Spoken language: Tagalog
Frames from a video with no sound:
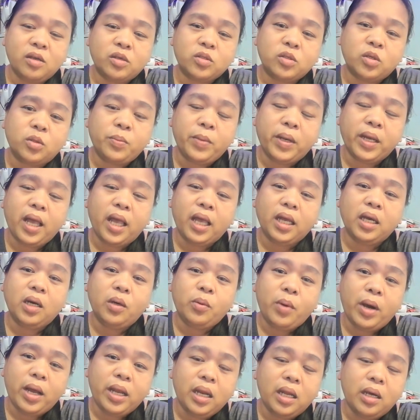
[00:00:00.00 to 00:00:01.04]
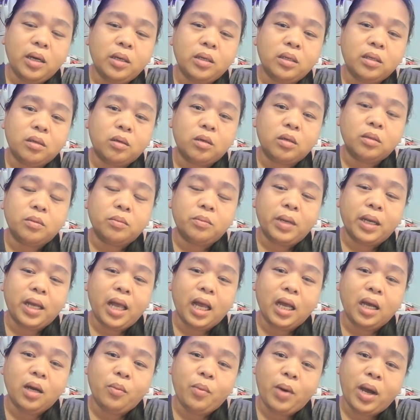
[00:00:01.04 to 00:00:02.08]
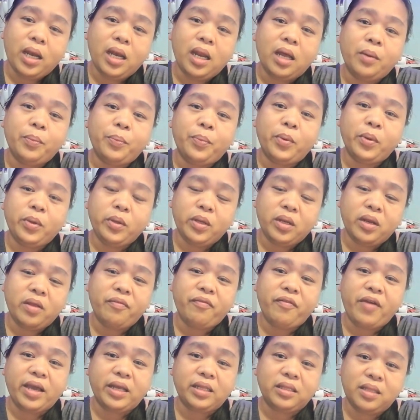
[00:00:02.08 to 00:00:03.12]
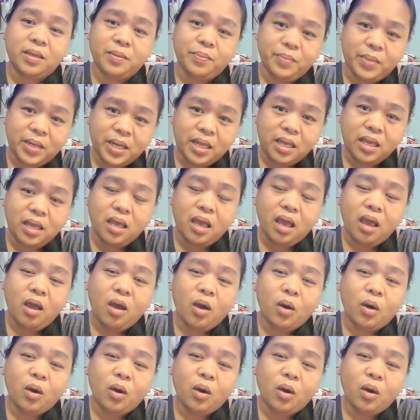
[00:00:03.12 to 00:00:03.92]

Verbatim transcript: So magagawa lang magagawa lang po yun effectively